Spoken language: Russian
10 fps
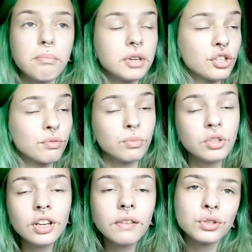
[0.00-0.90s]
почему
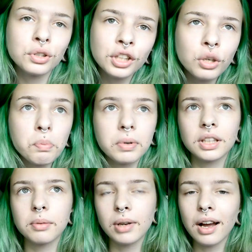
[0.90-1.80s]
же я все-таки
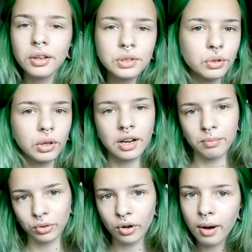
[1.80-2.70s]
употребляю столько
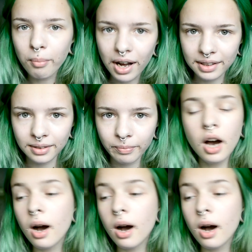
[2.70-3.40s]
много матов.